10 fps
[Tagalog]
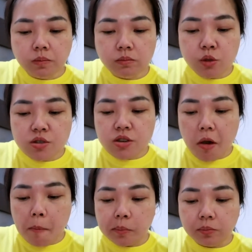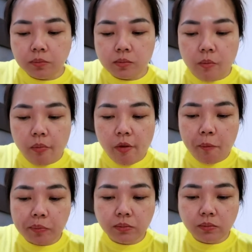Ito isa. Hindi.
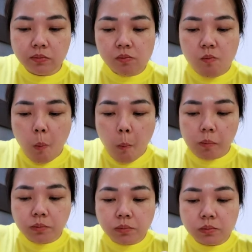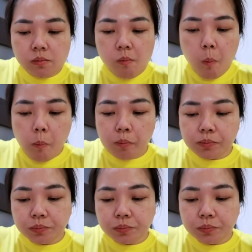Ito na sinalak.